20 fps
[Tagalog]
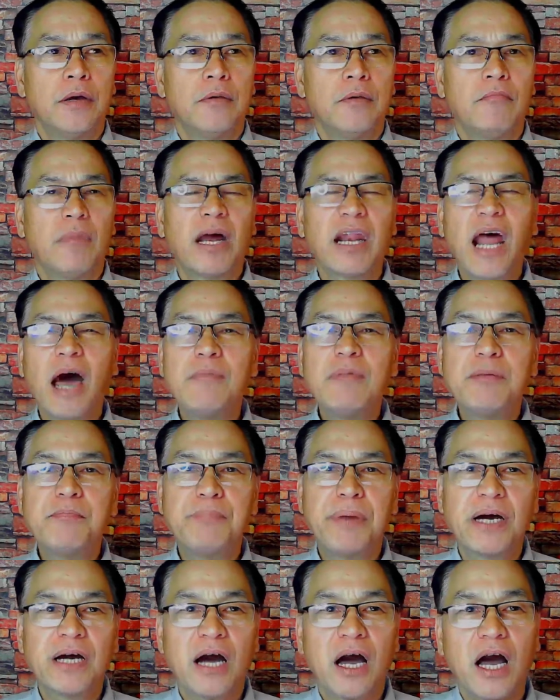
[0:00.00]
Maraming
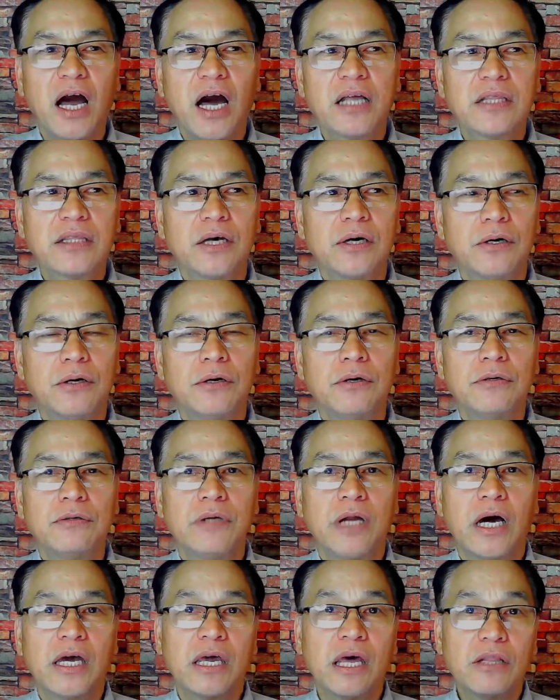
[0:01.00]

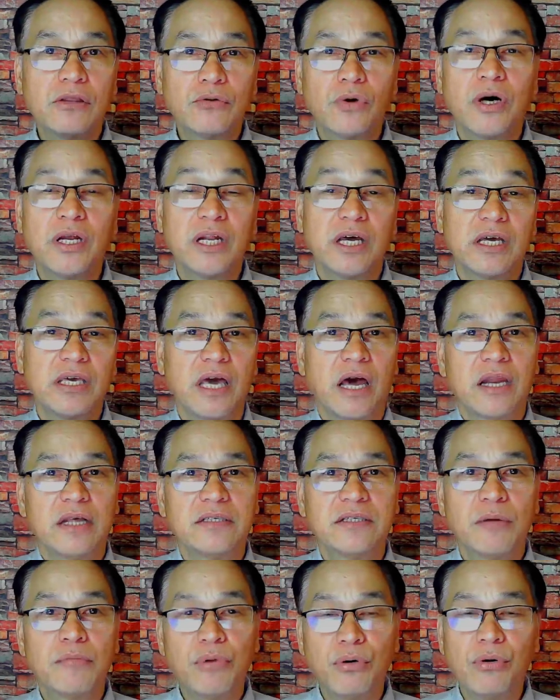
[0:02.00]
pagkakataon na ganito ang nangyari
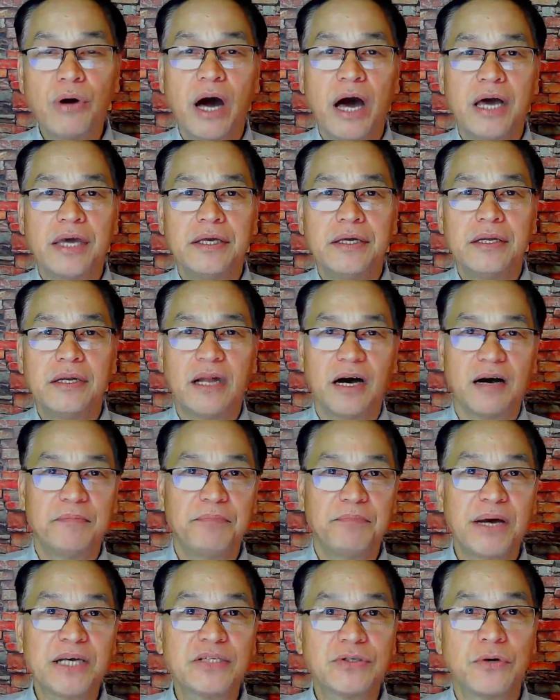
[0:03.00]
sa buhay
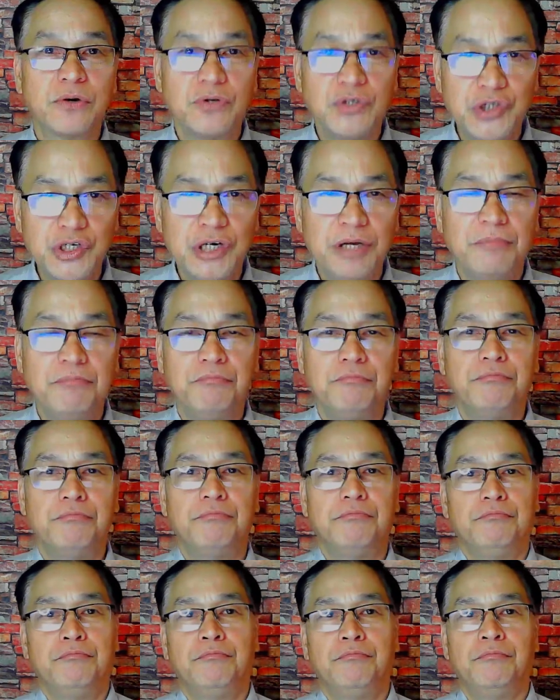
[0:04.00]
ng Pastor Jim.
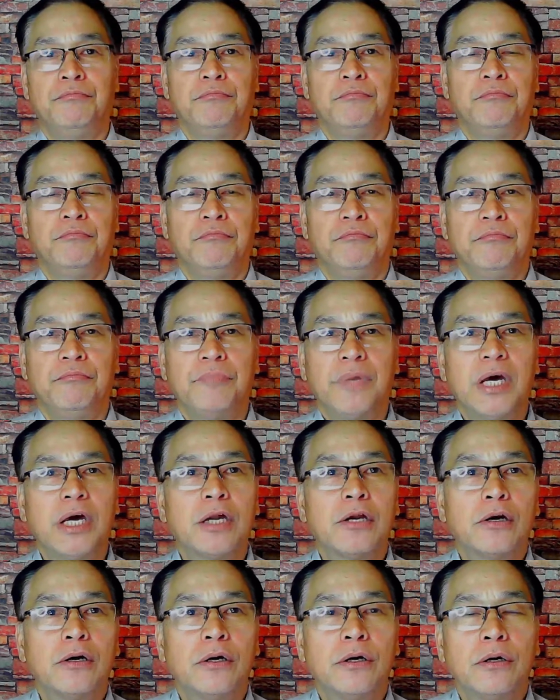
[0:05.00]

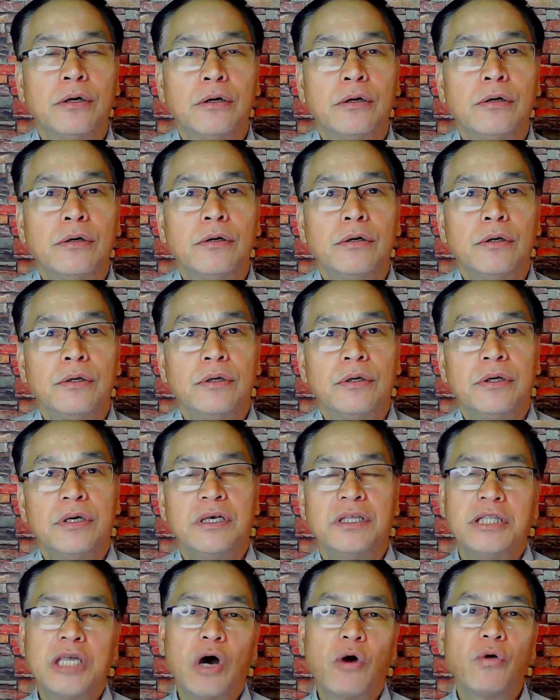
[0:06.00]
Pero
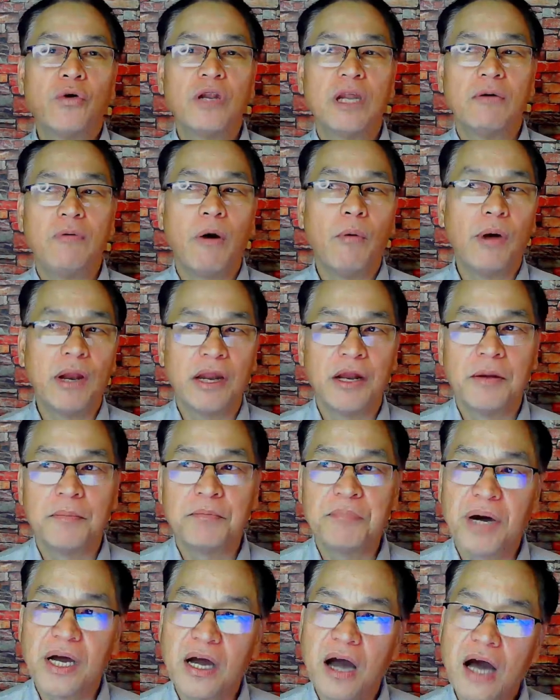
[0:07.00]
hindi ako nawawala
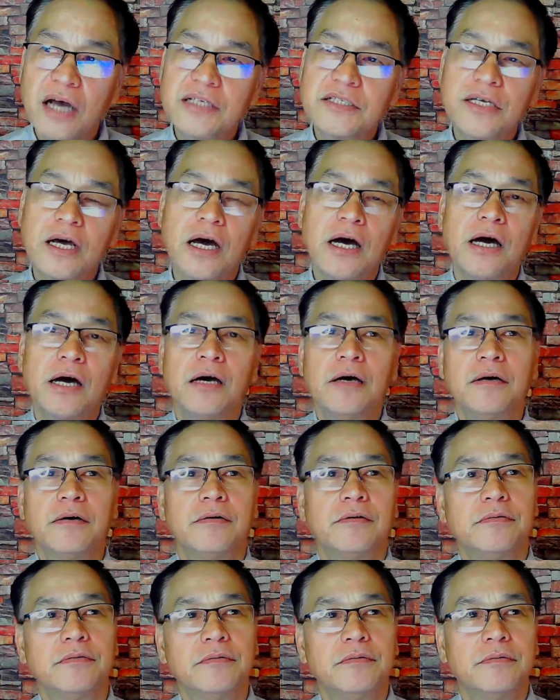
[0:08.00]
ng pag-asa
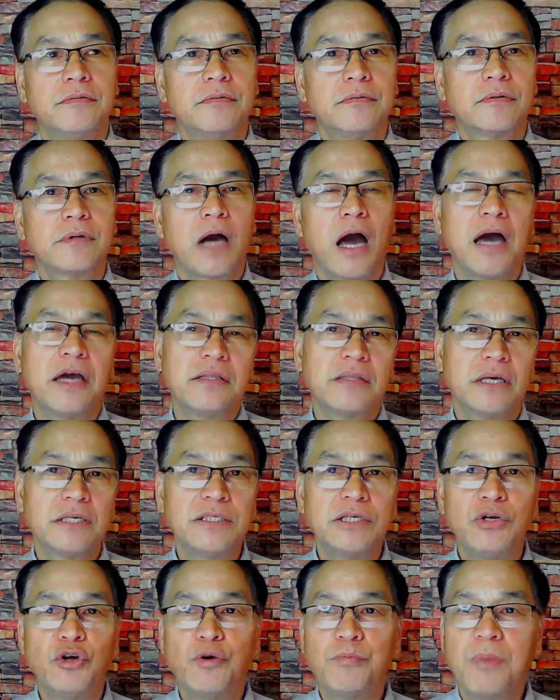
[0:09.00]
kahit na
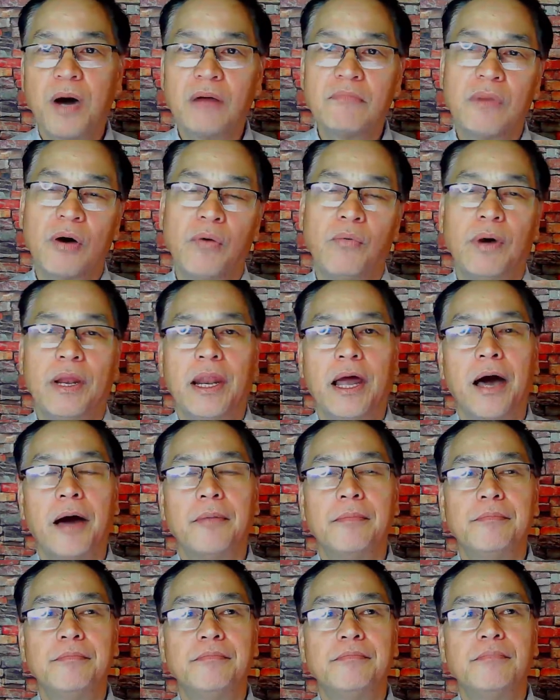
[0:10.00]
sino pang mawala.
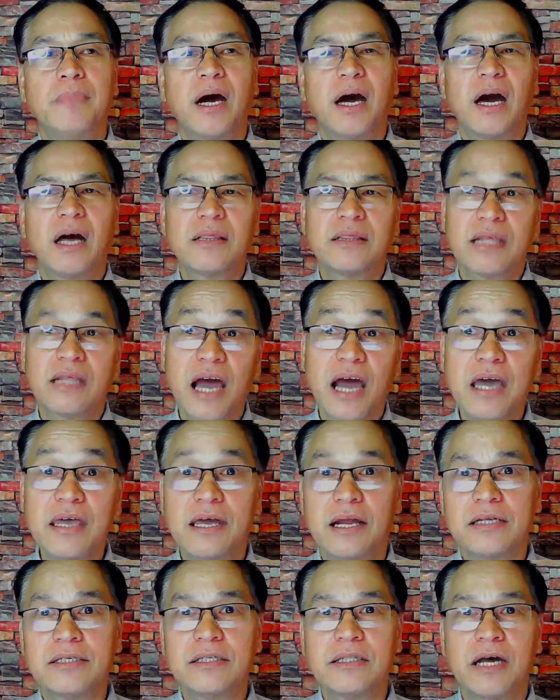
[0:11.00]
Mga
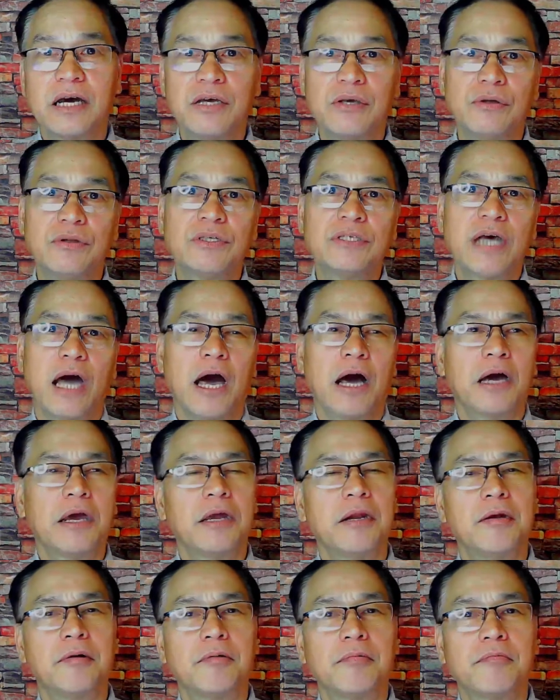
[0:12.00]
trials lang yon sa akin.